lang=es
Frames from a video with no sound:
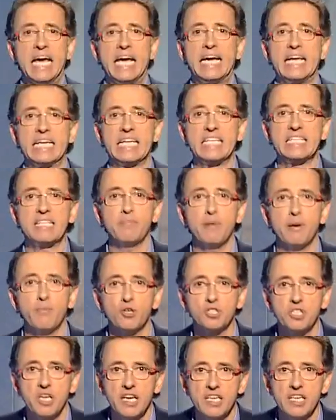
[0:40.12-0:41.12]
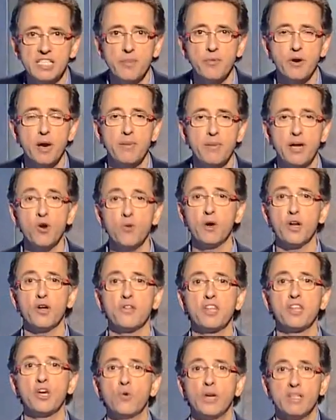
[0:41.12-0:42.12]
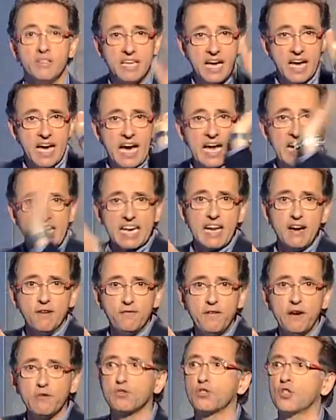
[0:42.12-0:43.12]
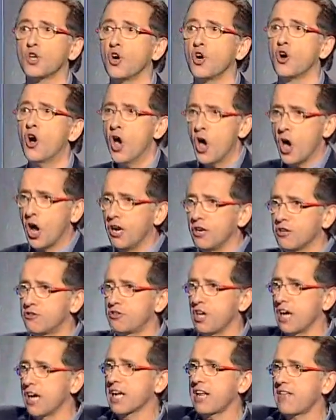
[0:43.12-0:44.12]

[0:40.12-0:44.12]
y recibimos en este programa número 50 al gran Fausto, el tigre